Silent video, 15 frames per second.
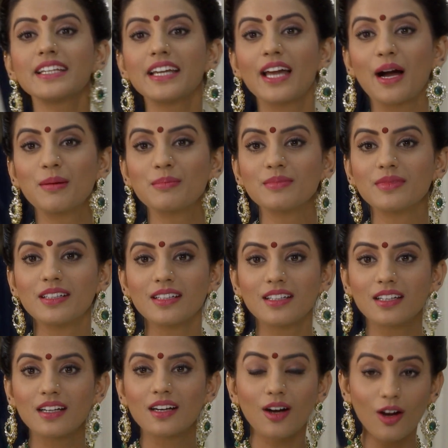رايحة مرت أخي
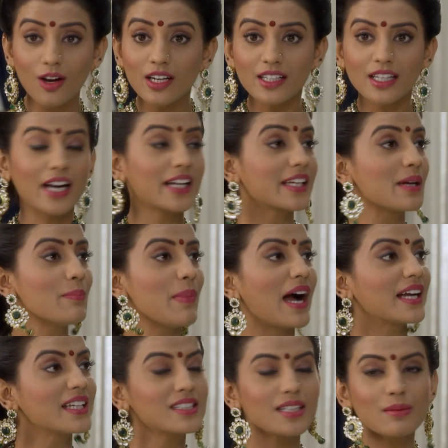والبقية
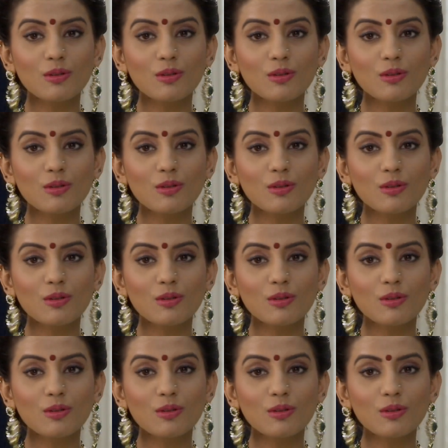كمان مو